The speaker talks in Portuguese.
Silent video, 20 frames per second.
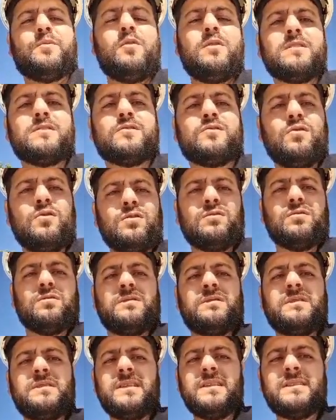por estudo,
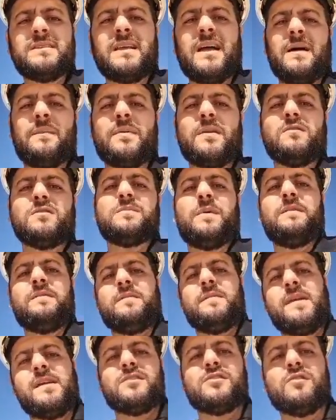se sabe que os
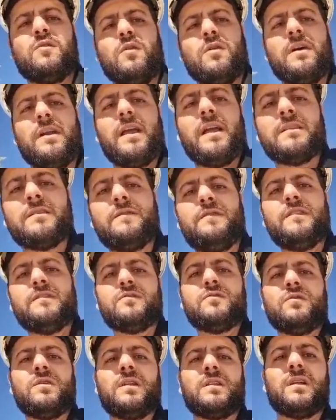pavimentos de concreto
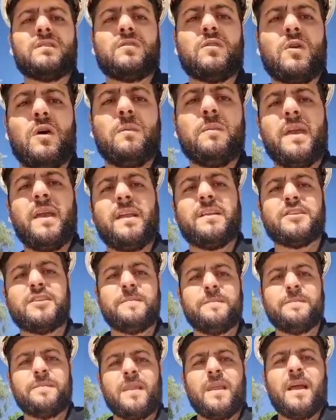fissuram naturalmente
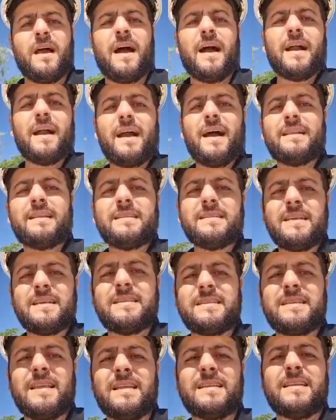a cada
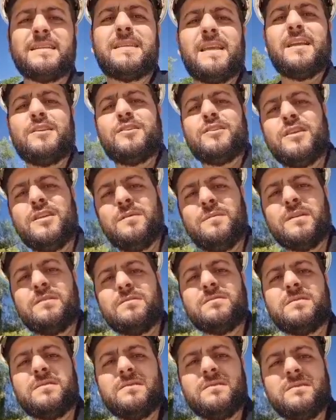60
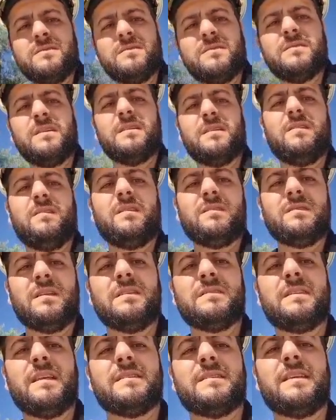centímetros, entendeu?
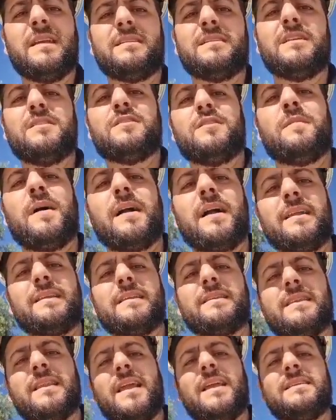60 centímetros a cada
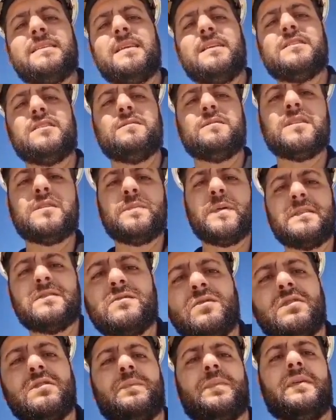3 centímetros de
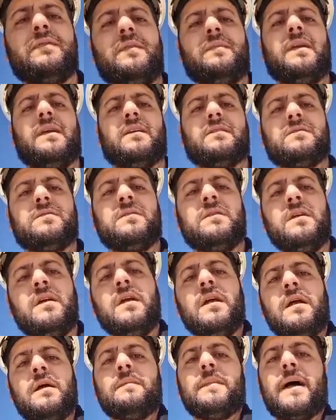espessura do pavimento.
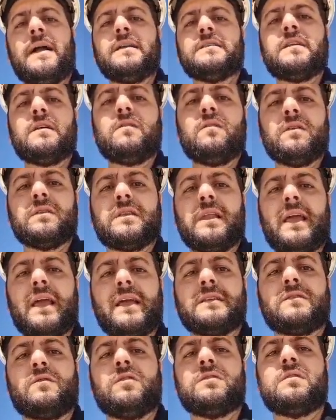Mas isso
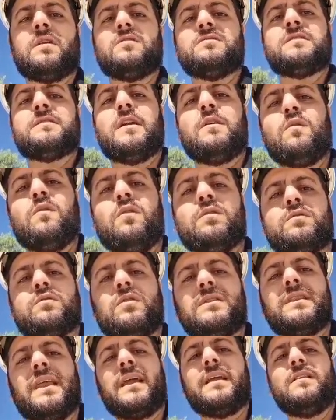acontece quando não se tem um
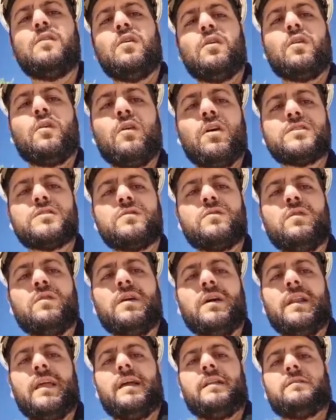controle tecnológico
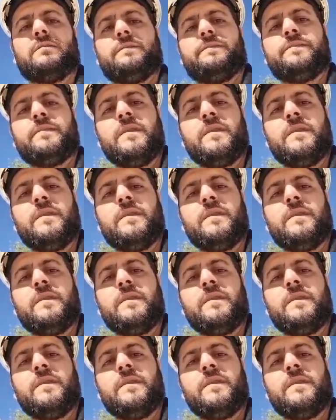concreto.